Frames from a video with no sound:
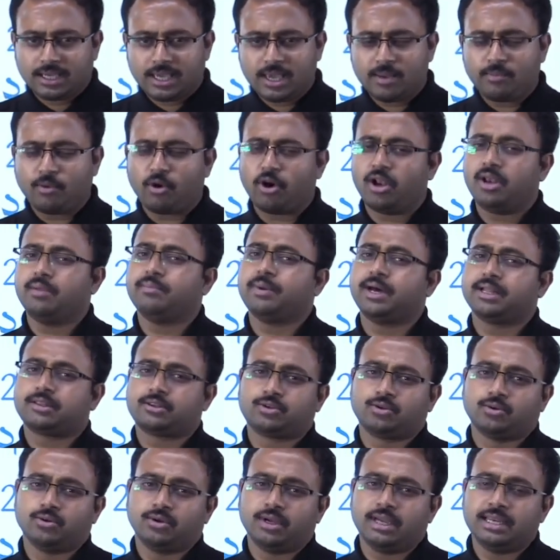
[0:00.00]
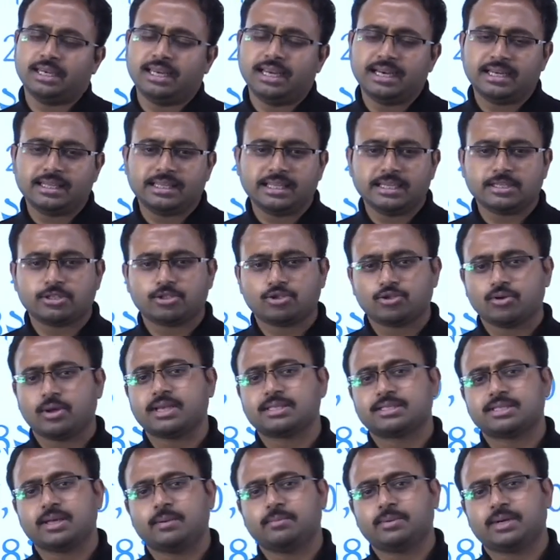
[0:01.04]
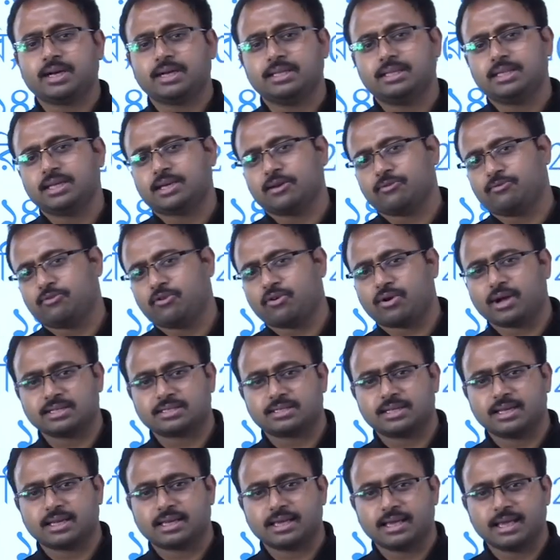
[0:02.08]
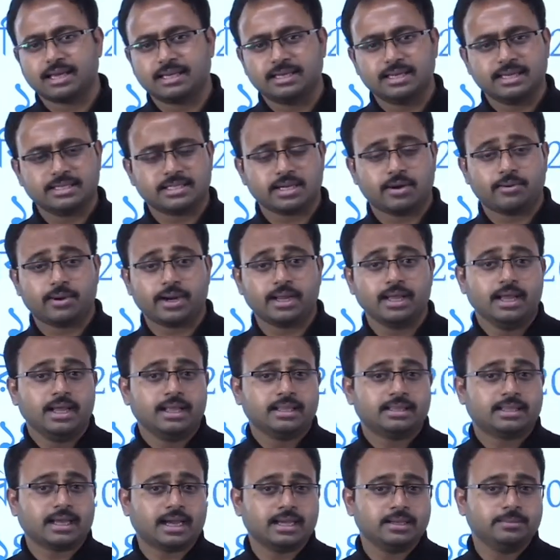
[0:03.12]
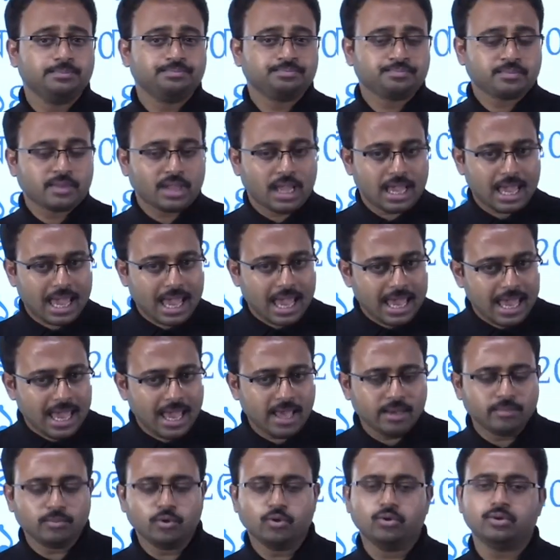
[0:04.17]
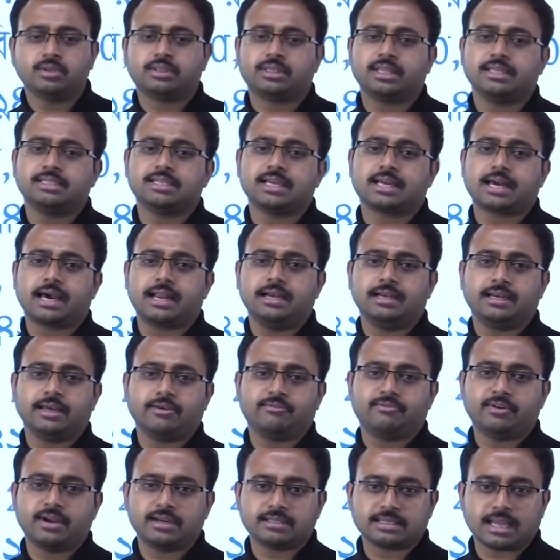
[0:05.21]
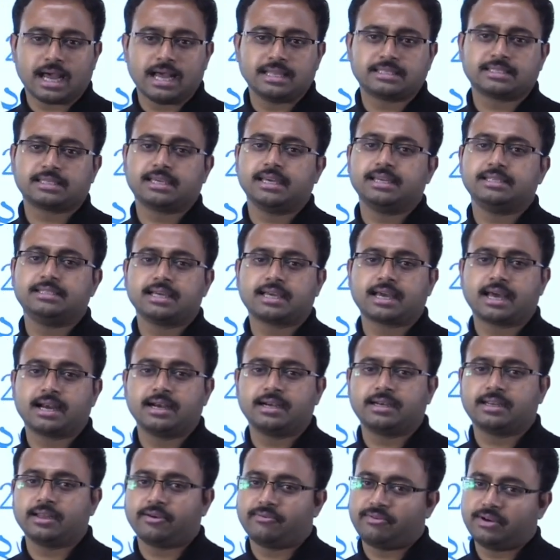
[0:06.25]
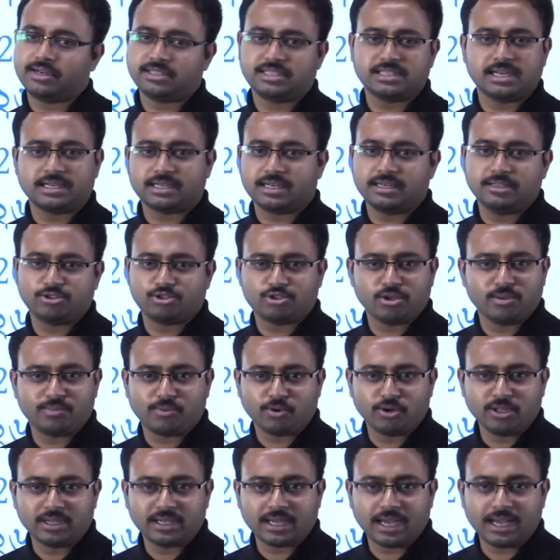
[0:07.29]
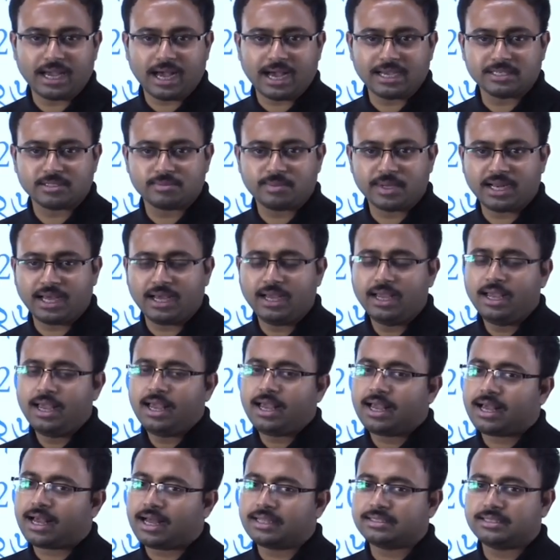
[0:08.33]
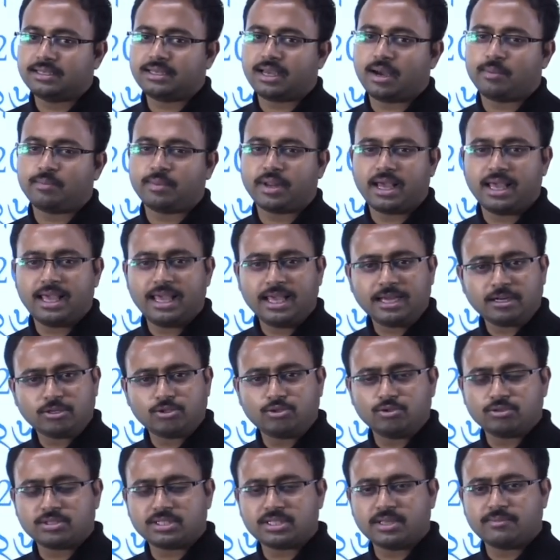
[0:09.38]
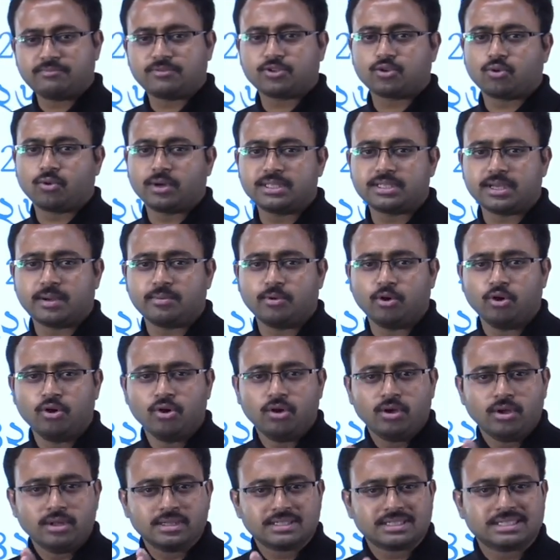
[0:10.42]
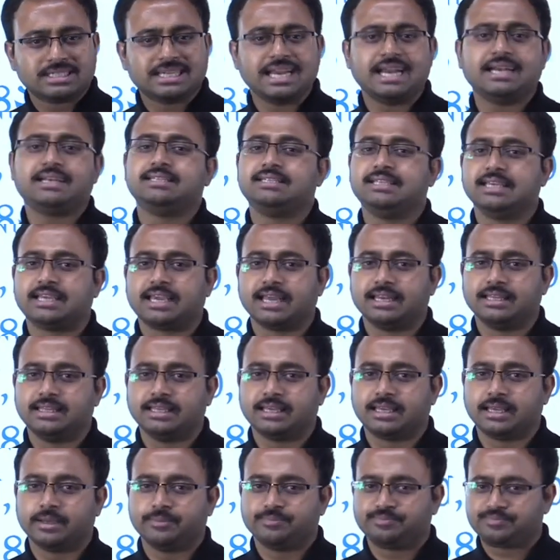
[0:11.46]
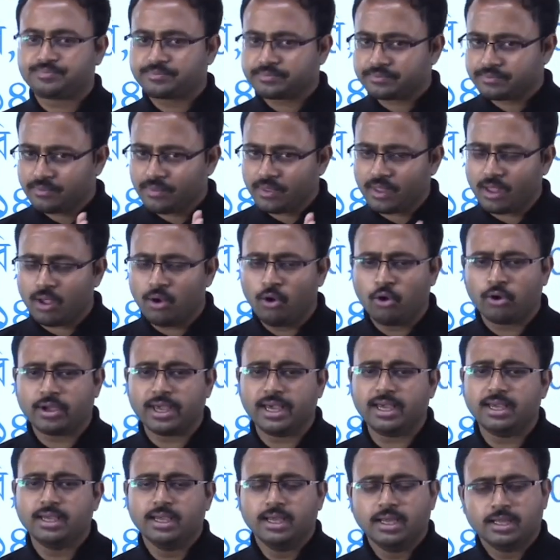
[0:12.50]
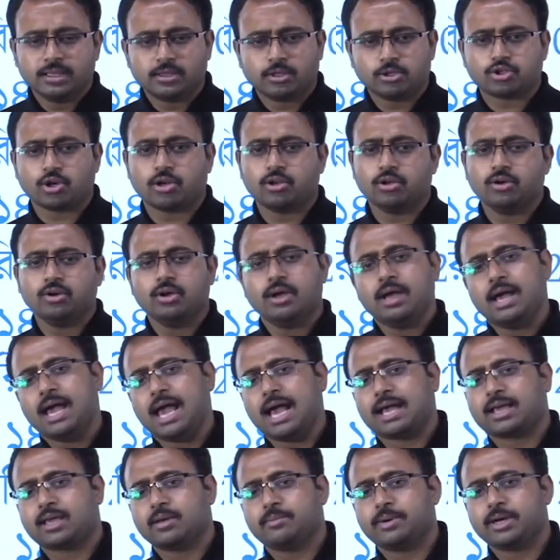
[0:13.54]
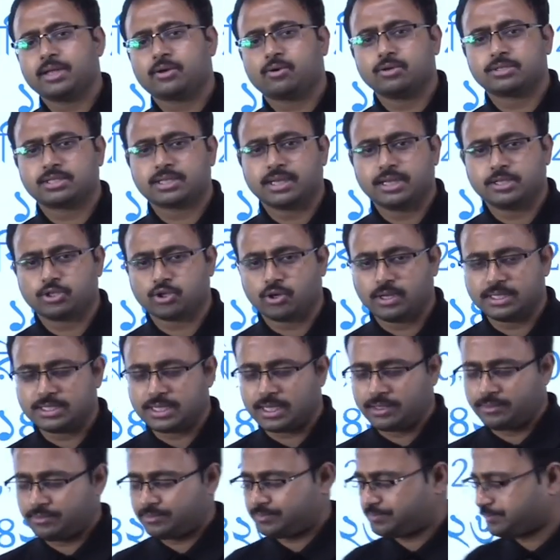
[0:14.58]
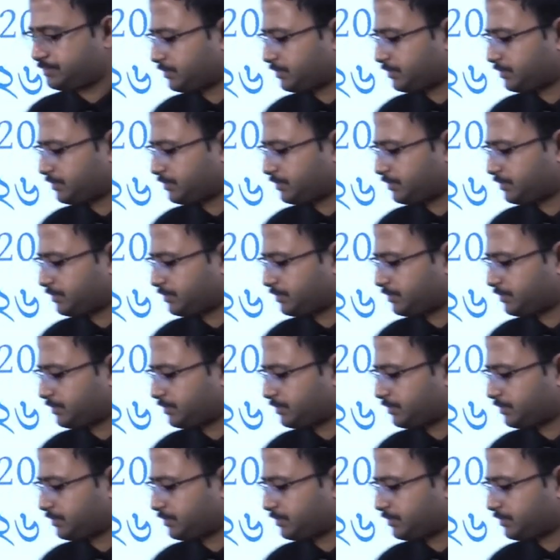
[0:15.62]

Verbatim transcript: কেবলমাত্র এই নির্দিষ্ট এক্সামটার দিকে ফোকাস রেখে এগিয়ে যাওয়ার তাই এই মুহূর্তে যে কারেন্ট অ্যাফেয়ার্স আজকের যে কারেন্ট অ্যাফেয়ার্স সেটা নিশ্চয়ই পরীক্ষায় আসবে না কাজেই আমরা একটু শিফট করে যাব স্টেট জিকের দিকে ওকে তো চলো একেবারে কোশ্চেনে চলে যাই